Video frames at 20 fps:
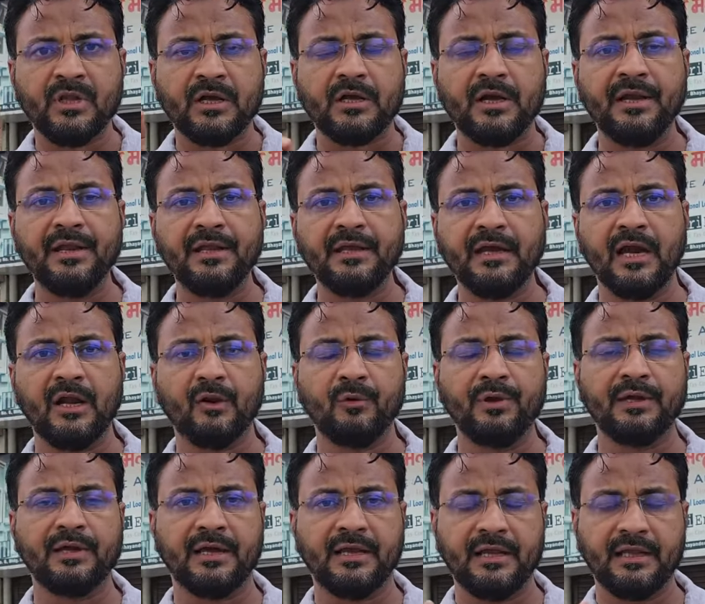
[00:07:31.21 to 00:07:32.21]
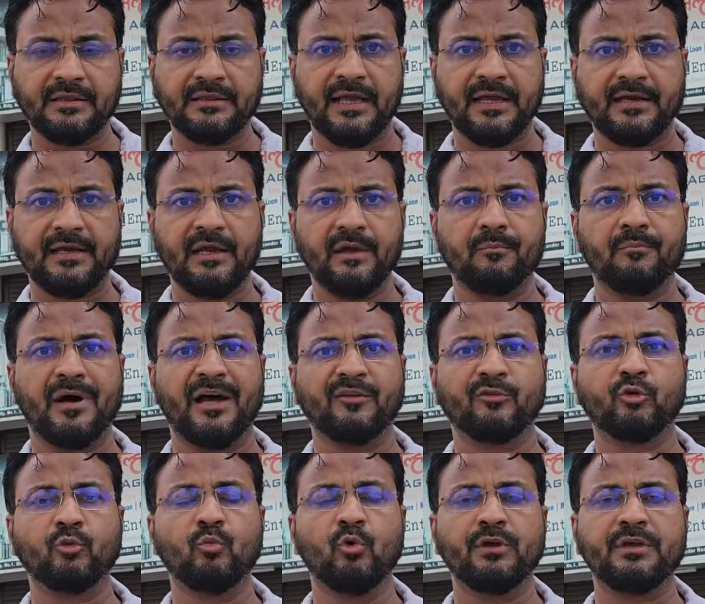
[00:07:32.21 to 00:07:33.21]
कड़ी कार्रवाई करे ताकि
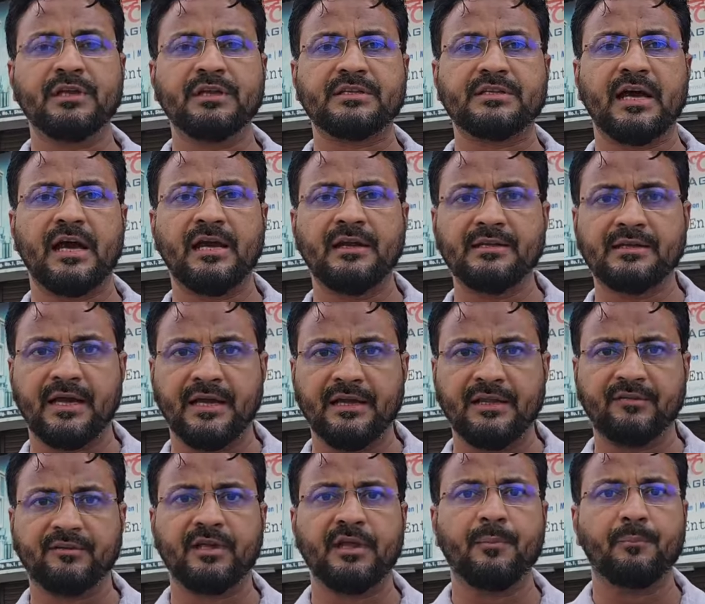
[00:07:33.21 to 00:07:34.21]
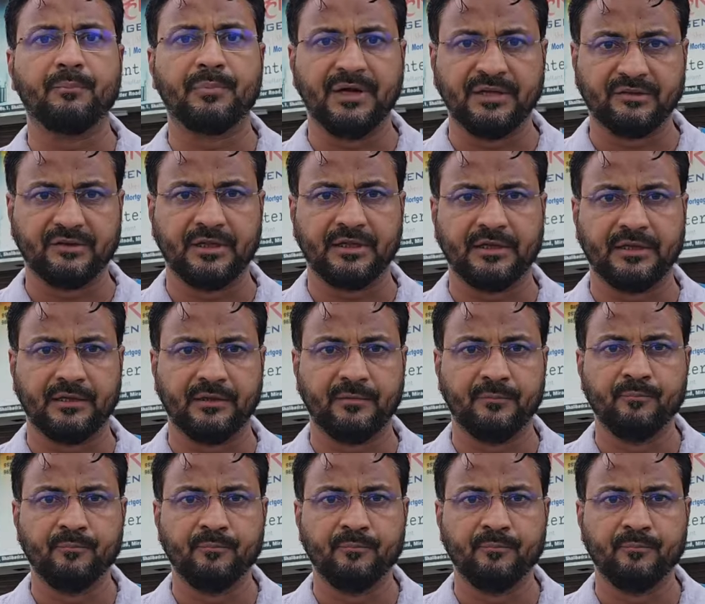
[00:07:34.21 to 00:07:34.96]
मासूमों की जान जाने से बच सके